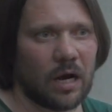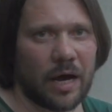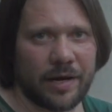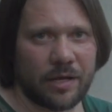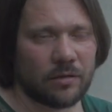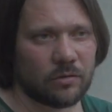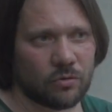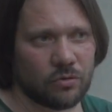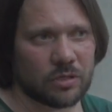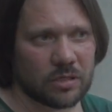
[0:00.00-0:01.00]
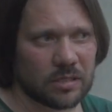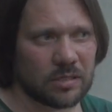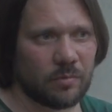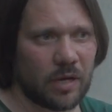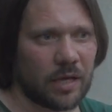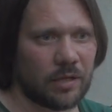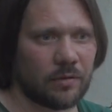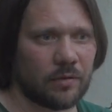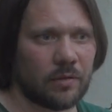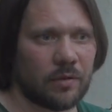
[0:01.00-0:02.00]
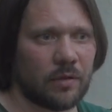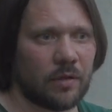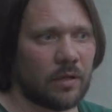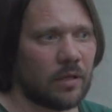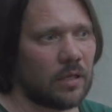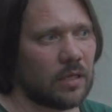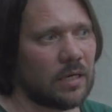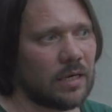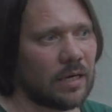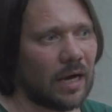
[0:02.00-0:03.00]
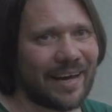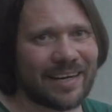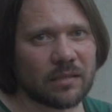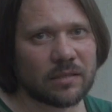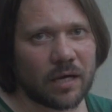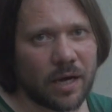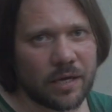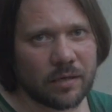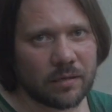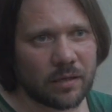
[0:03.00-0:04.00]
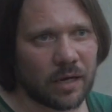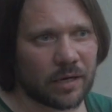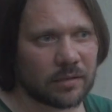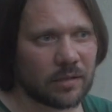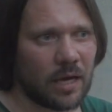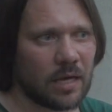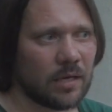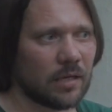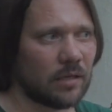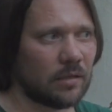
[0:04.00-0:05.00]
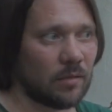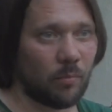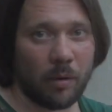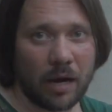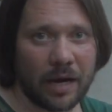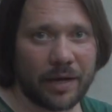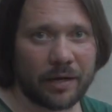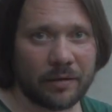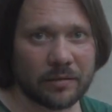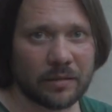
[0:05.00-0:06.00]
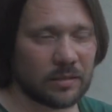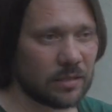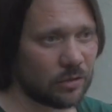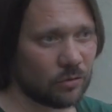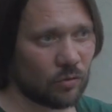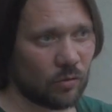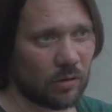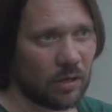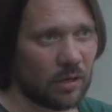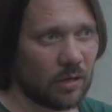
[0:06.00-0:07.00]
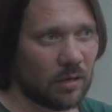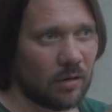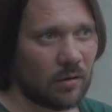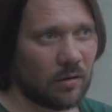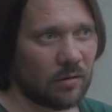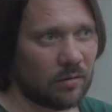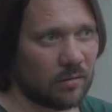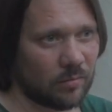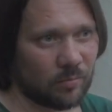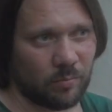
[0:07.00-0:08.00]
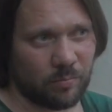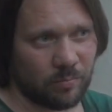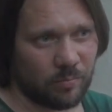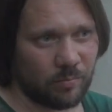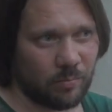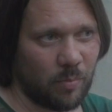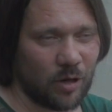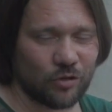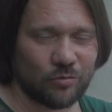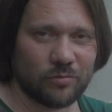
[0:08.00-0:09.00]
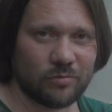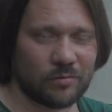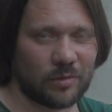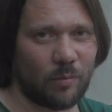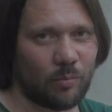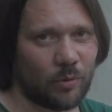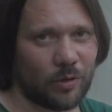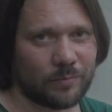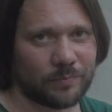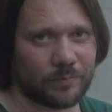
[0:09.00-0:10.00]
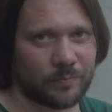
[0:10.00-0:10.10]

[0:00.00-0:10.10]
Арий, то есть землянин. Или Аратай. Аратаи – это пахари, те, кто э, пашут на поле.